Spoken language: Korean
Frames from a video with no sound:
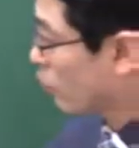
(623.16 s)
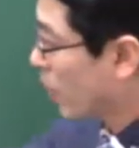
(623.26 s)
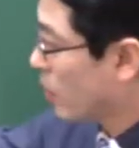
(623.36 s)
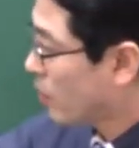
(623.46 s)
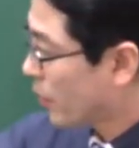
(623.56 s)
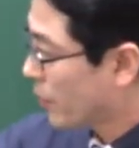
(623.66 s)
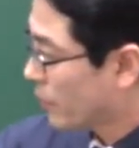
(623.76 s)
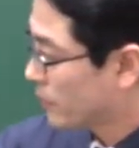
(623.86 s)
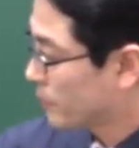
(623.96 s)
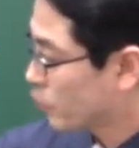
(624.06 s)
누가 하는
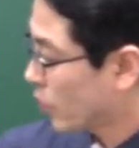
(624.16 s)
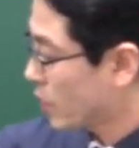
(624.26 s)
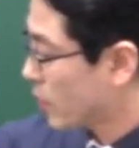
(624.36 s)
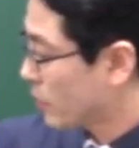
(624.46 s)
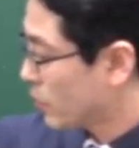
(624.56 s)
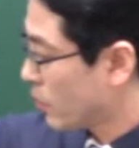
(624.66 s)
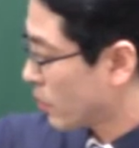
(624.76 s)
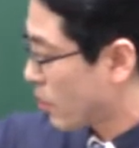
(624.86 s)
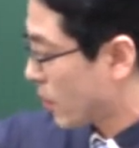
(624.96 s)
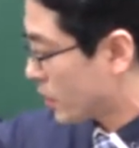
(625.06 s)
거예요? 주된 사무소
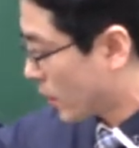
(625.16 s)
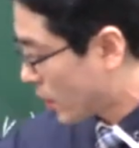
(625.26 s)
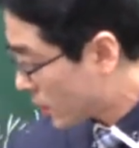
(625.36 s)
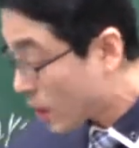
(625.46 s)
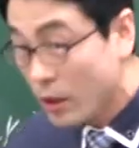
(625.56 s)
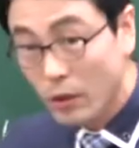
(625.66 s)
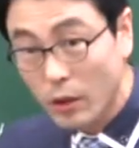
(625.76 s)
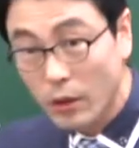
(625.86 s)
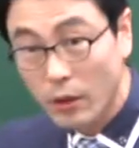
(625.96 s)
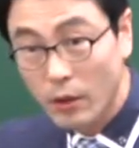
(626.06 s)
등록관청에서 하는
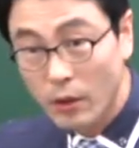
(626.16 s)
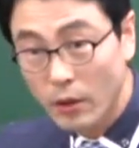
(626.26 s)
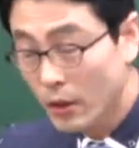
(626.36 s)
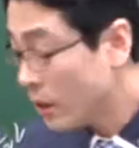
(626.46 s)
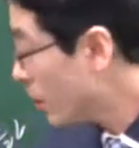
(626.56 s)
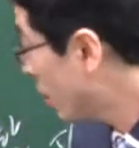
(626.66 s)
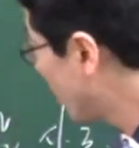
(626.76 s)
거예요. 예?